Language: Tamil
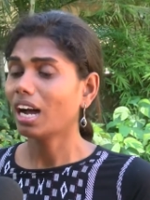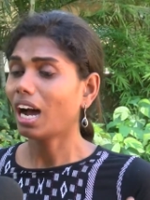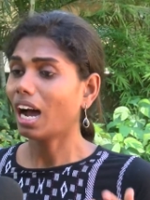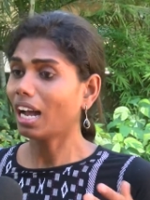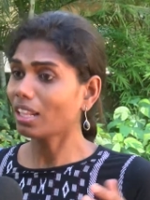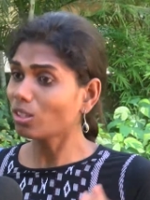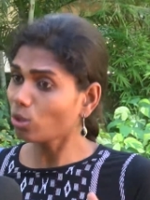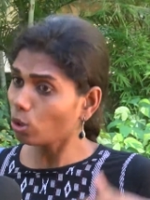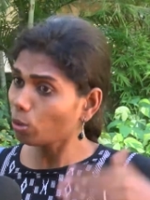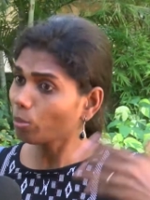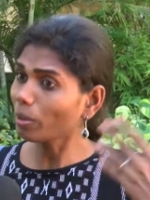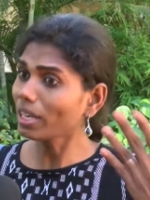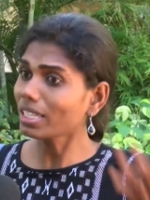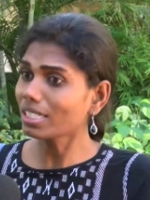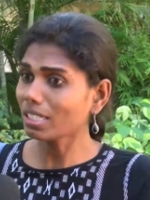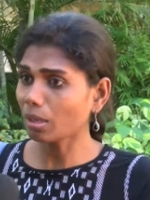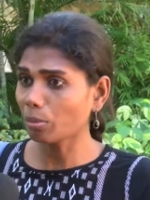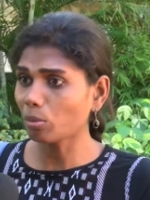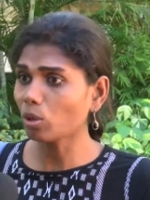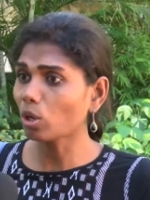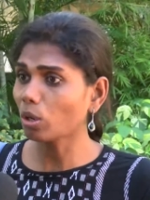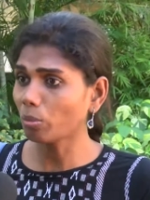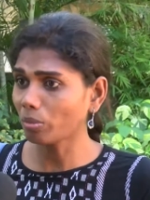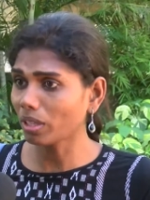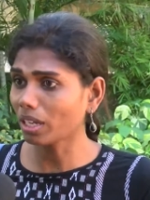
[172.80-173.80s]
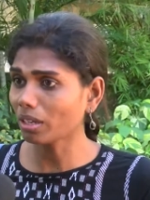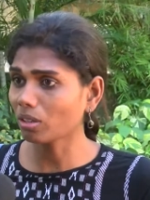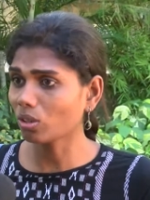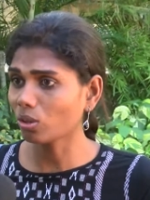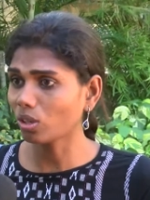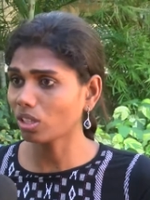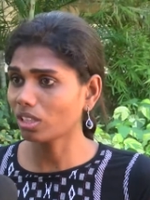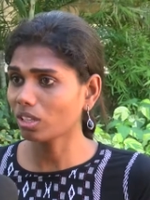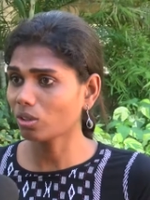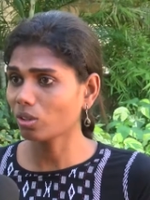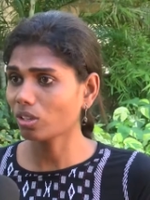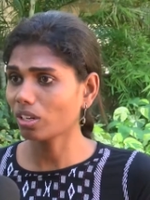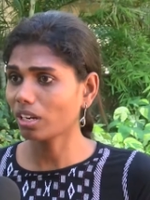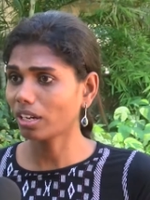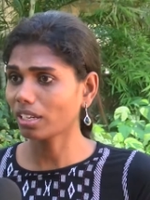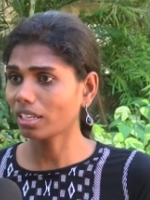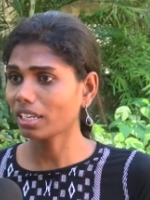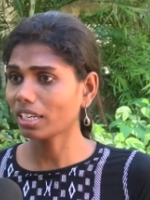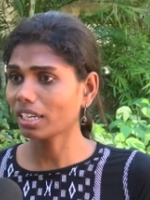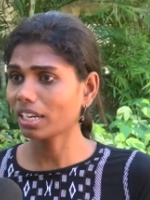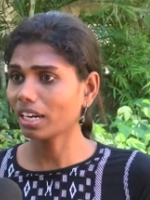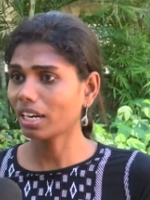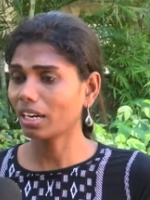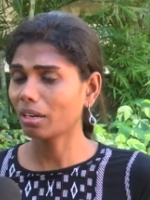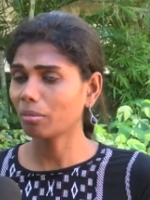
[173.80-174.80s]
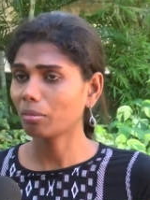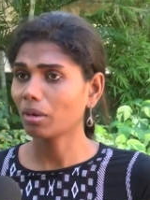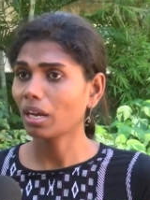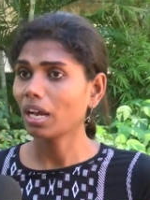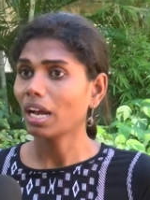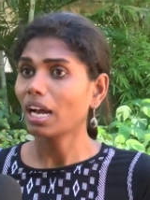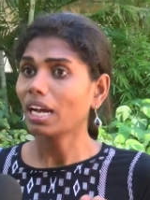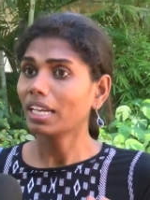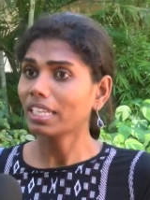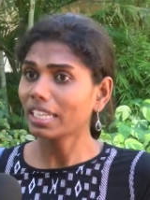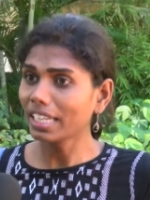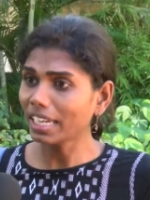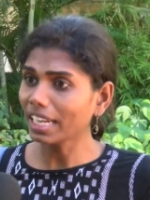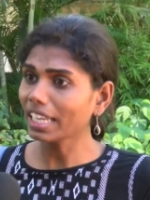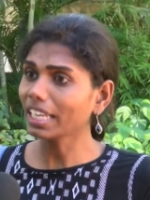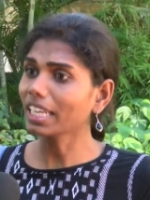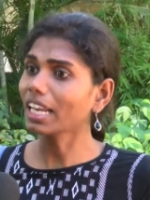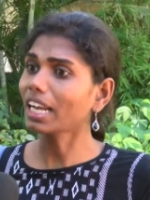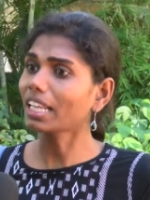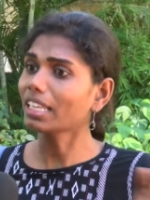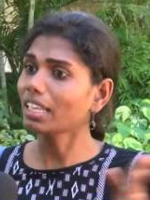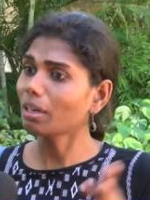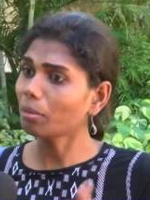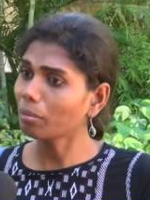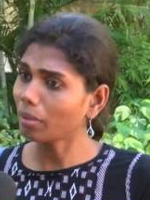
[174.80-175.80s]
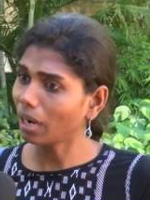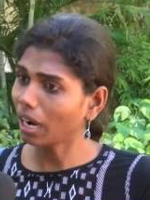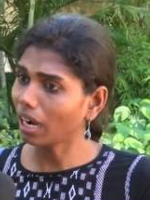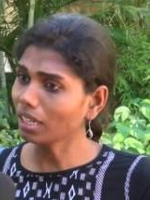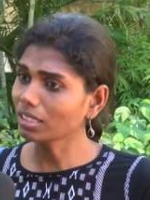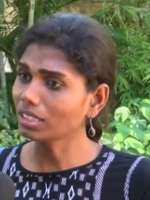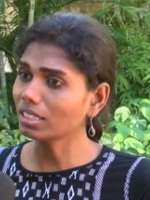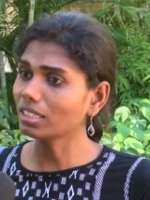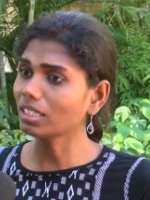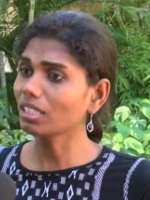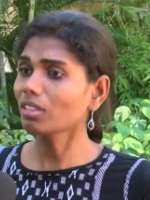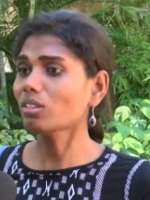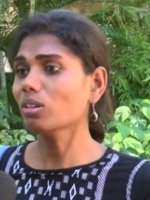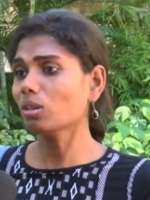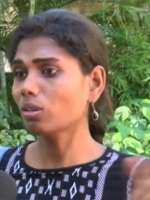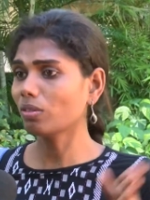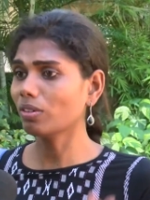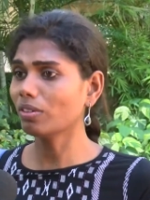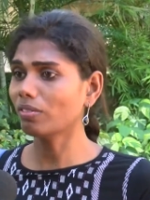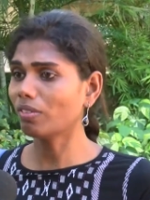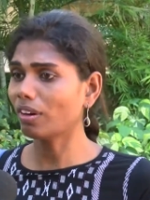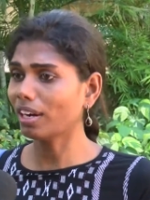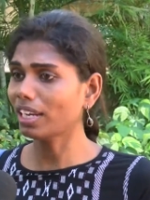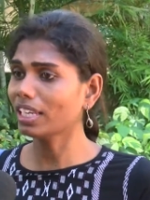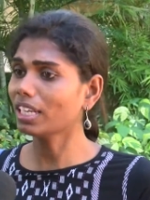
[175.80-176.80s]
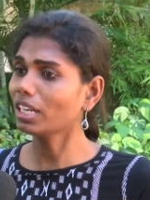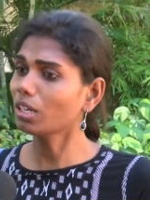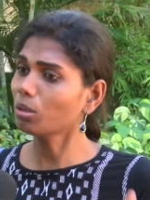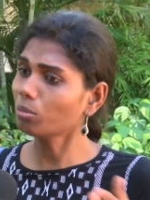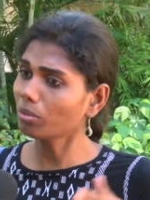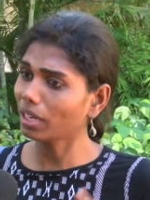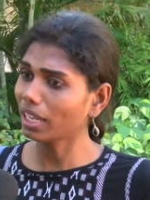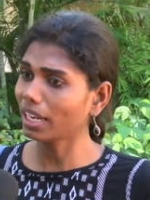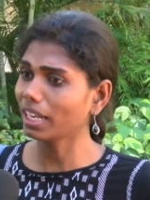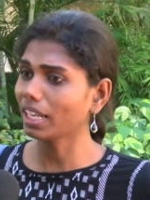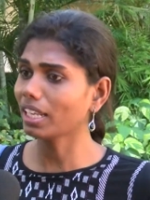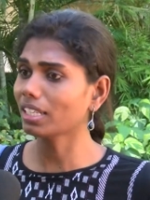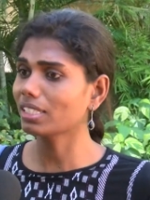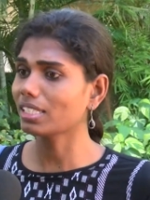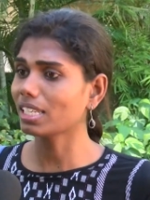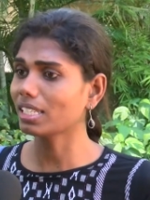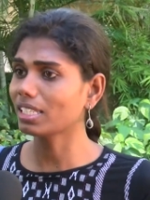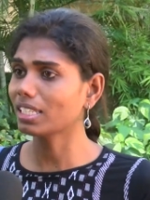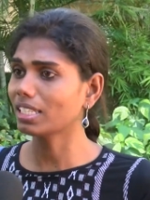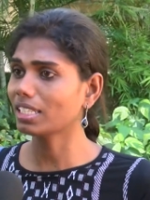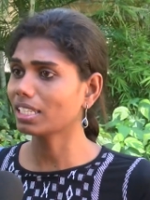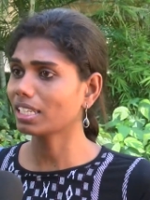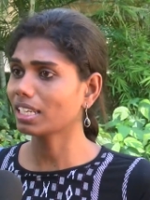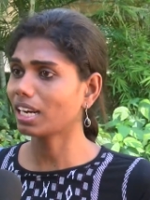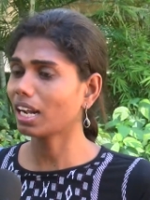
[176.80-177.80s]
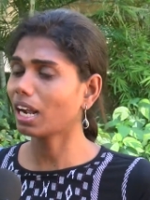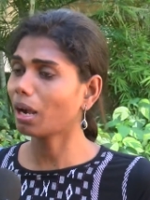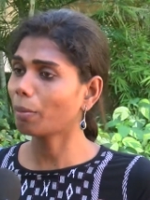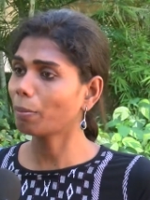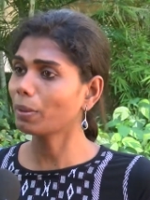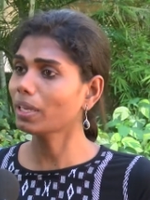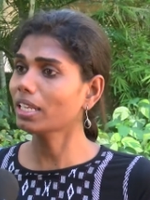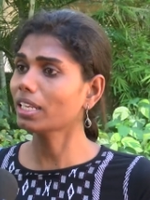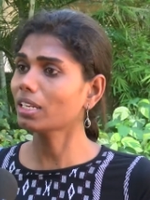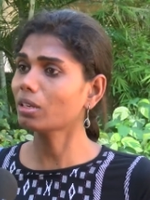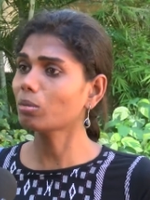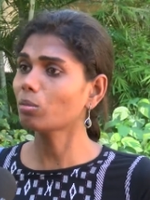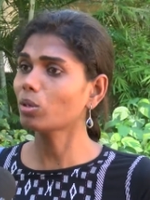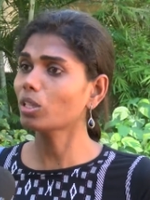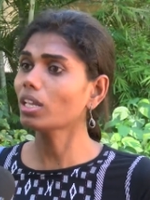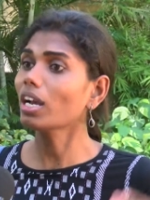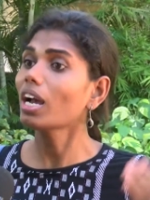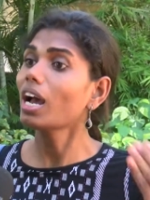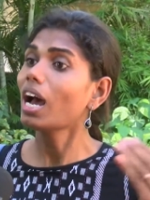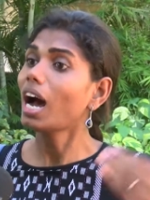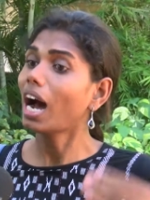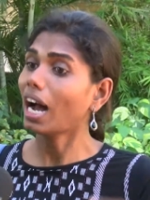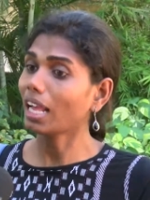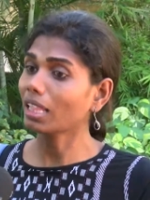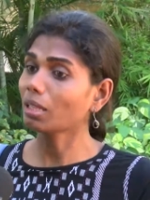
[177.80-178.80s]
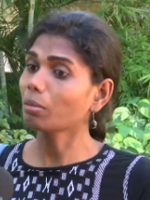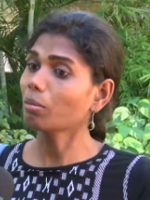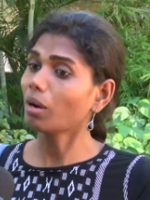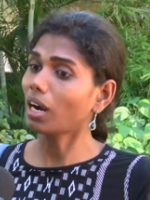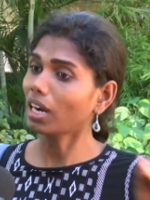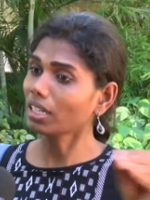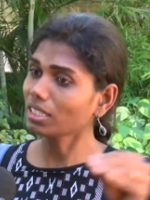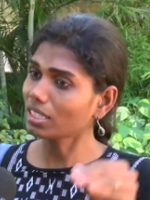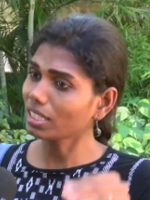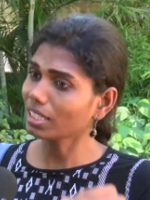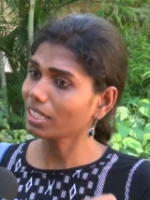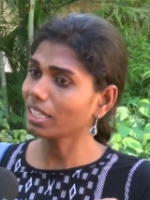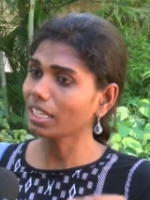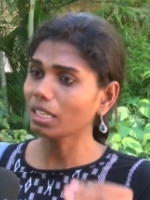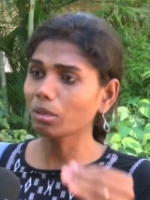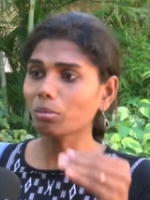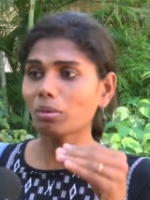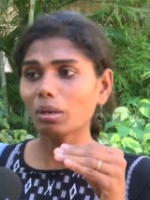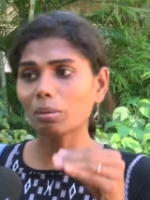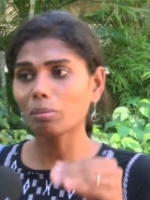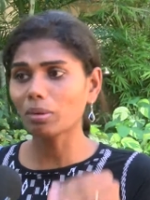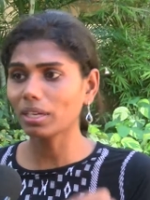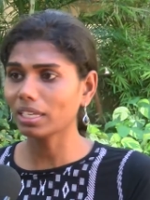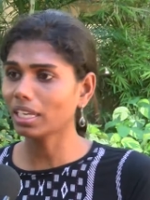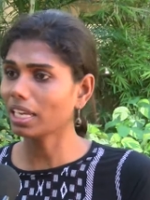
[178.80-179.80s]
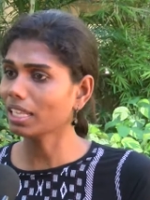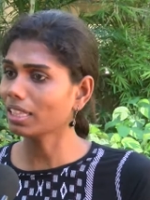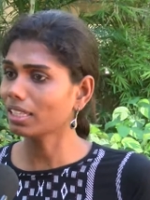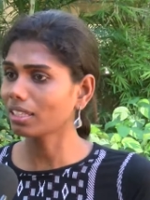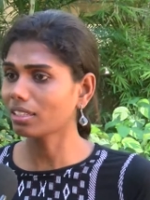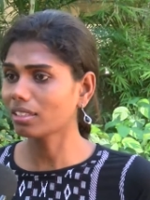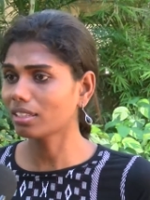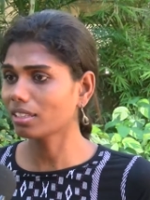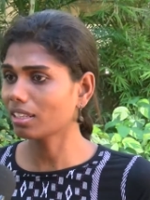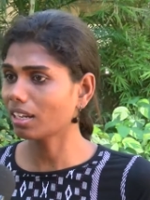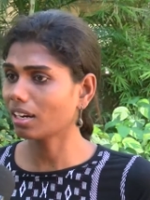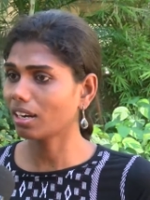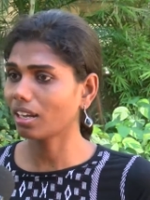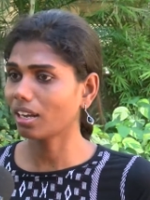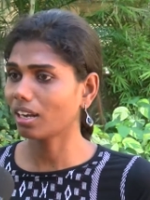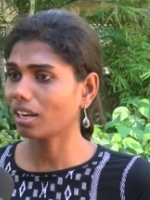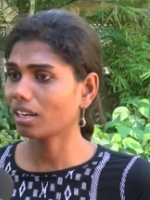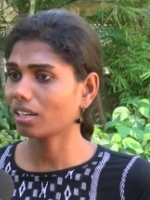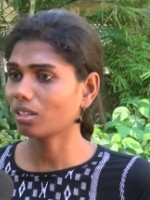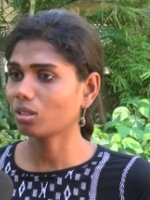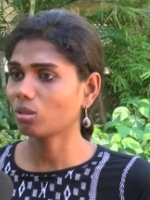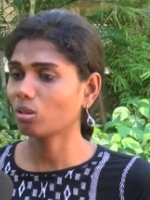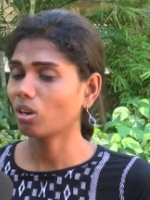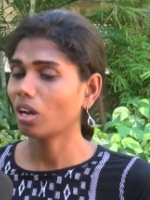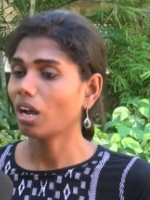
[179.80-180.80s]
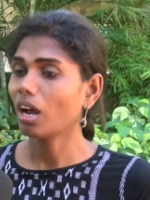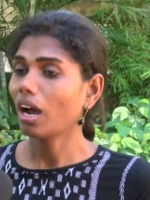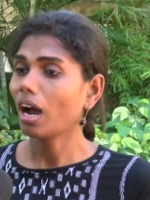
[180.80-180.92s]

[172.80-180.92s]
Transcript: அதுவுமே சமூகம் தான் கொடுத்த ஒரு அங்கீகாரம் இன்னைக்கு அதில் மாற்று வழிகளும் நிறைய செஞ்சுட்டு இருக்கிறாங்க அப்படி இருக்கும்போது அந்த மாற்று இதையும் நம்ம ஏற்றுக்கிட்டு தானே ஆகணும்